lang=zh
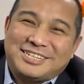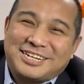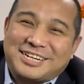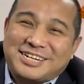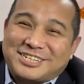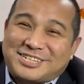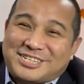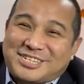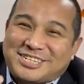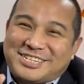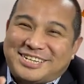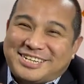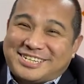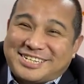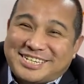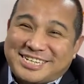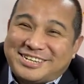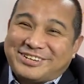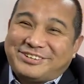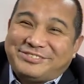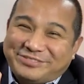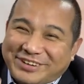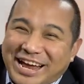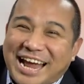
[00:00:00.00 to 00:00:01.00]
这个是
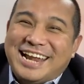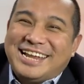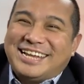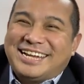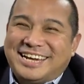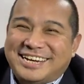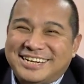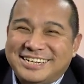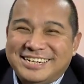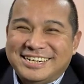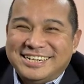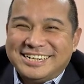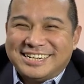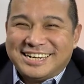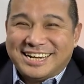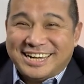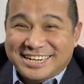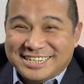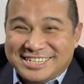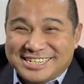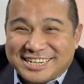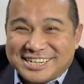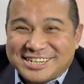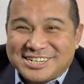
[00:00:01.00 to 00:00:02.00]
吃饭的
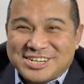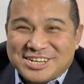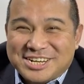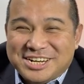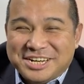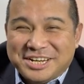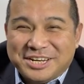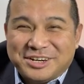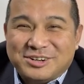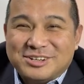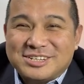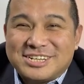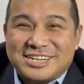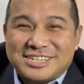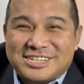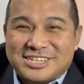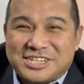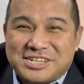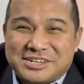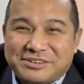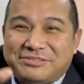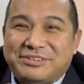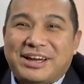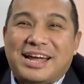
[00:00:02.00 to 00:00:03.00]
啊，这个是留着
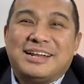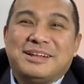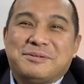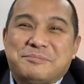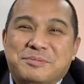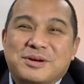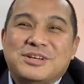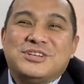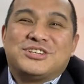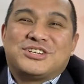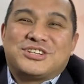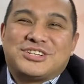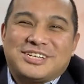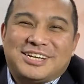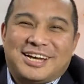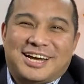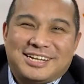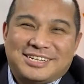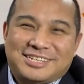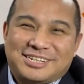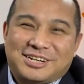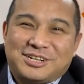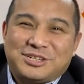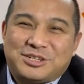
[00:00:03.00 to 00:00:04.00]
吃饭的本事
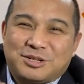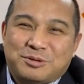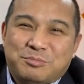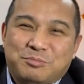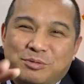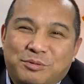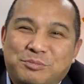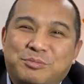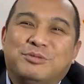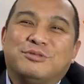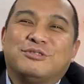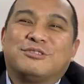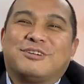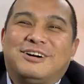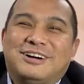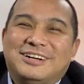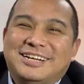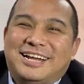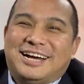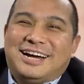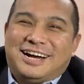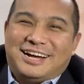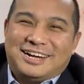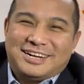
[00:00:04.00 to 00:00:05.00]
啊，这个就不曝
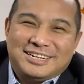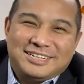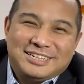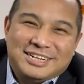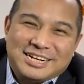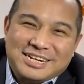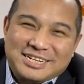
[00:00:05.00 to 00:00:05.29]
光了啊。